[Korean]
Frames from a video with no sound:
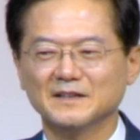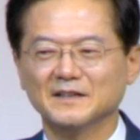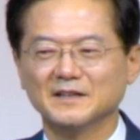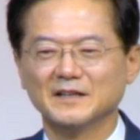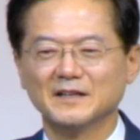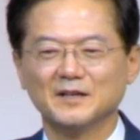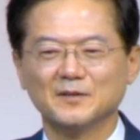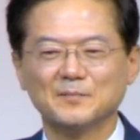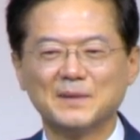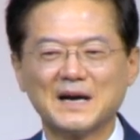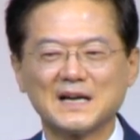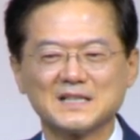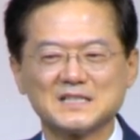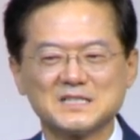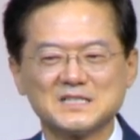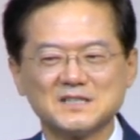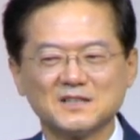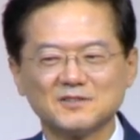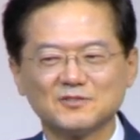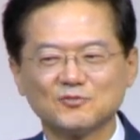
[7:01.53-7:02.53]
예,
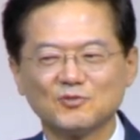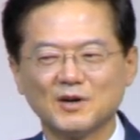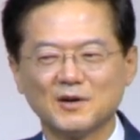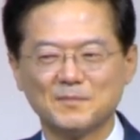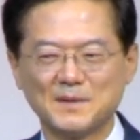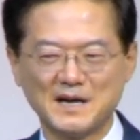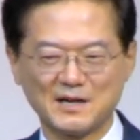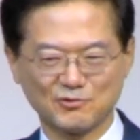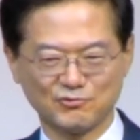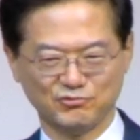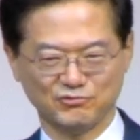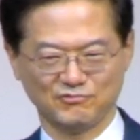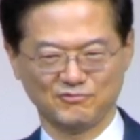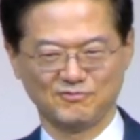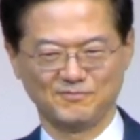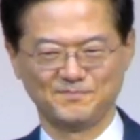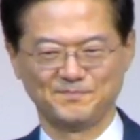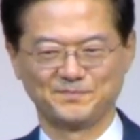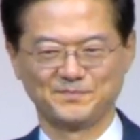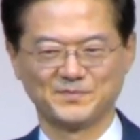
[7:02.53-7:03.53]
막전과 막후
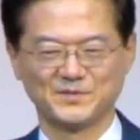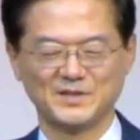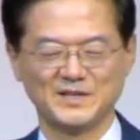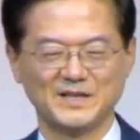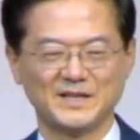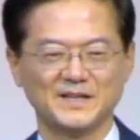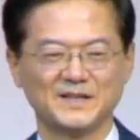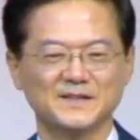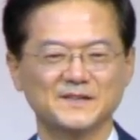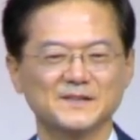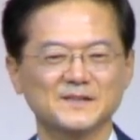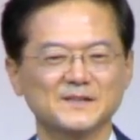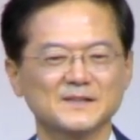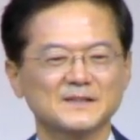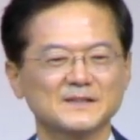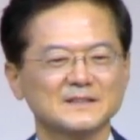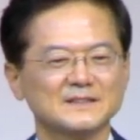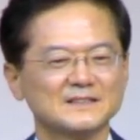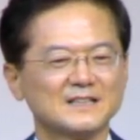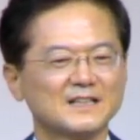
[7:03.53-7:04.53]
예,
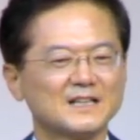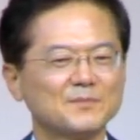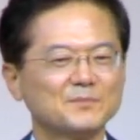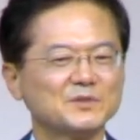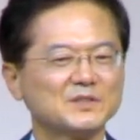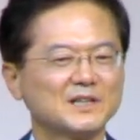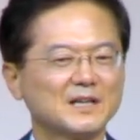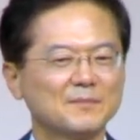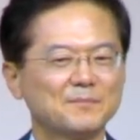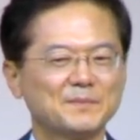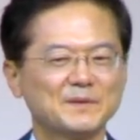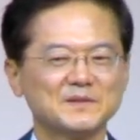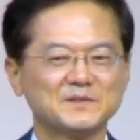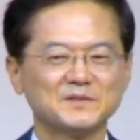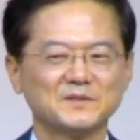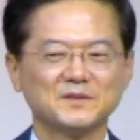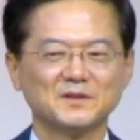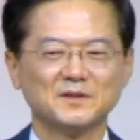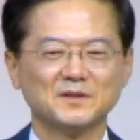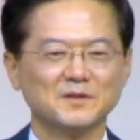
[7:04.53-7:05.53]
사람들
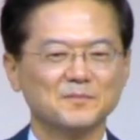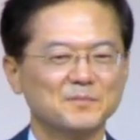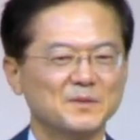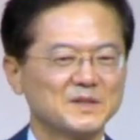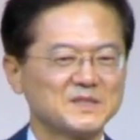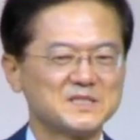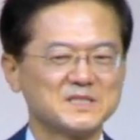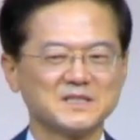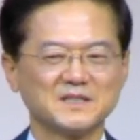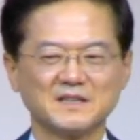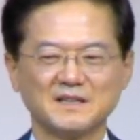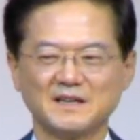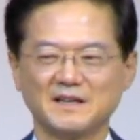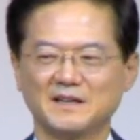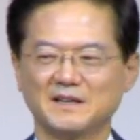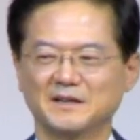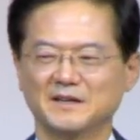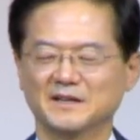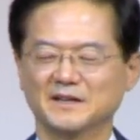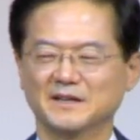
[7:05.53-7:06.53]
앞에서 멋지게
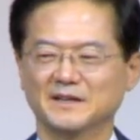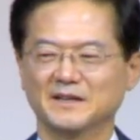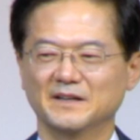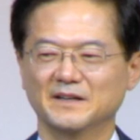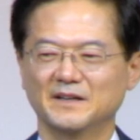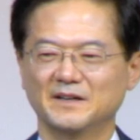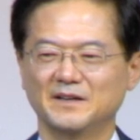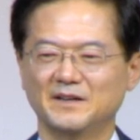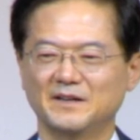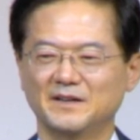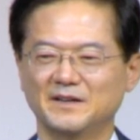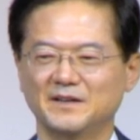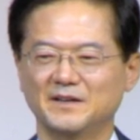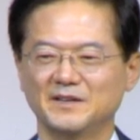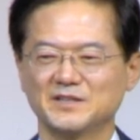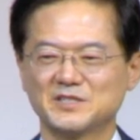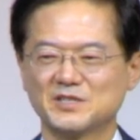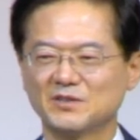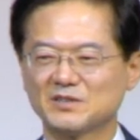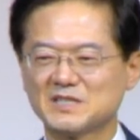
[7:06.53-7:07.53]
어,
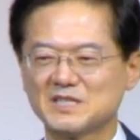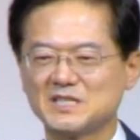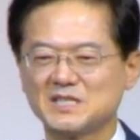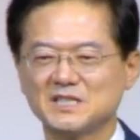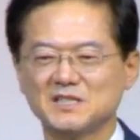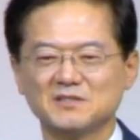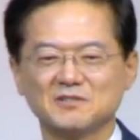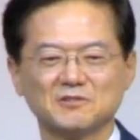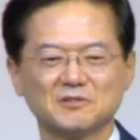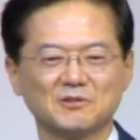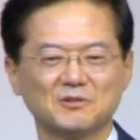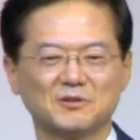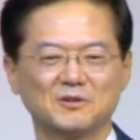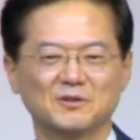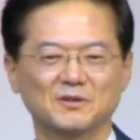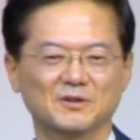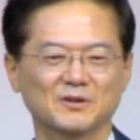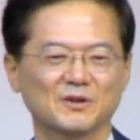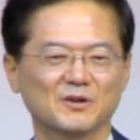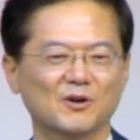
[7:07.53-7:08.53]
정치인으로
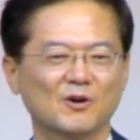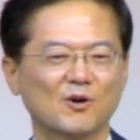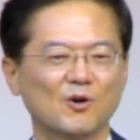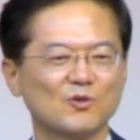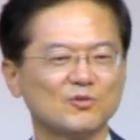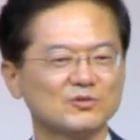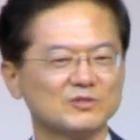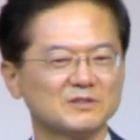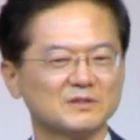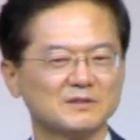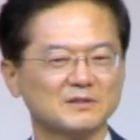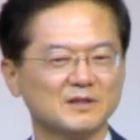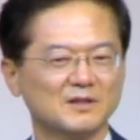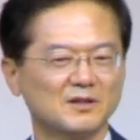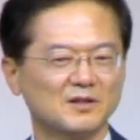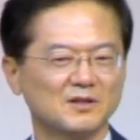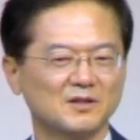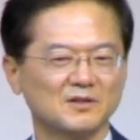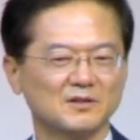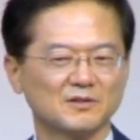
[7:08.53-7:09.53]
혹은
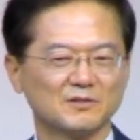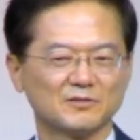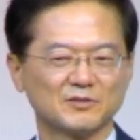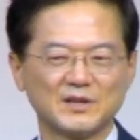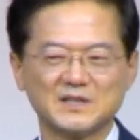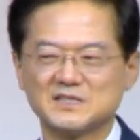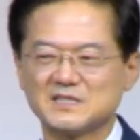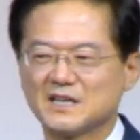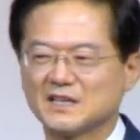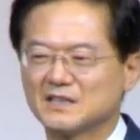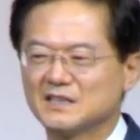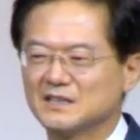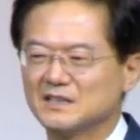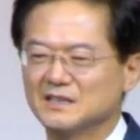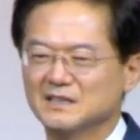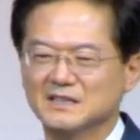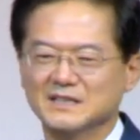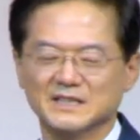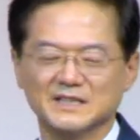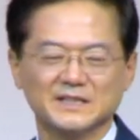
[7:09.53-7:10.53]
어,
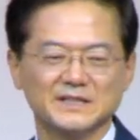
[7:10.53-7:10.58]
굉장히